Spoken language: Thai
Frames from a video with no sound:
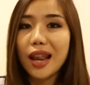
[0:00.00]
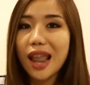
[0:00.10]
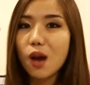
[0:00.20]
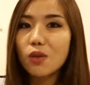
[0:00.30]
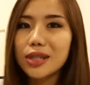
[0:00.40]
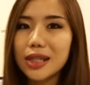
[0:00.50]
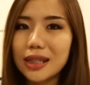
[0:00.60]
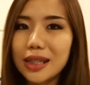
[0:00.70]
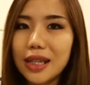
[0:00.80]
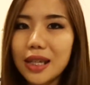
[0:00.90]
แล้วสิ่ง
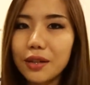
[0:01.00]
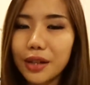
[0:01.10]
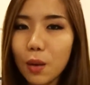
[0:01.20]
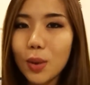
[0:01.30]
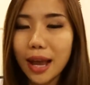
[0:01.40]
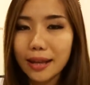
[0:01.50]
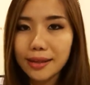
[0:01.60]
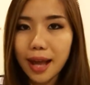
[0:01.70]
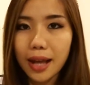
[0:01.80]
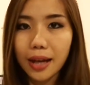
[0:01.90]
ที่เรียกว่าทัก
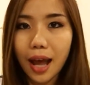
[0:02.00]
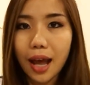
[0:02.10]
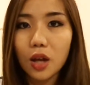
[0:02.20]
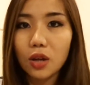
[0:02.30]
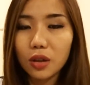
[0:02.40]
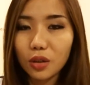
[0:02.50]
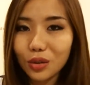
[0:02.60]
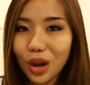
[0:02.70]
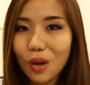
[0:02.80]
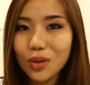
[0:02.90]
ษะนะคะ
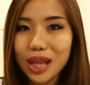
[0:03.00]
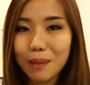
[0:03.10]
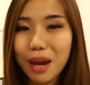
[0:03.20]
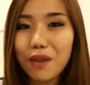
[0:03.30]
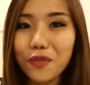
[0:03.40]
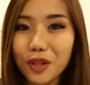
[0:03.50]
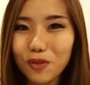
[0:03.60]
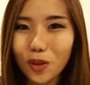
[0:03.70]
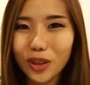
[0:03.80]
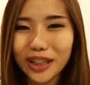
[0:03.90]
เราสามารถฝึก
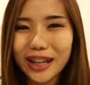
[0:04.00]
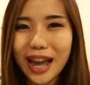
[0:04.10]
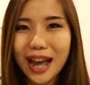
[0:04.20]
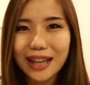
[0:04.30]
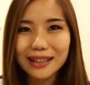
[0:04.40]
ฝนกันได้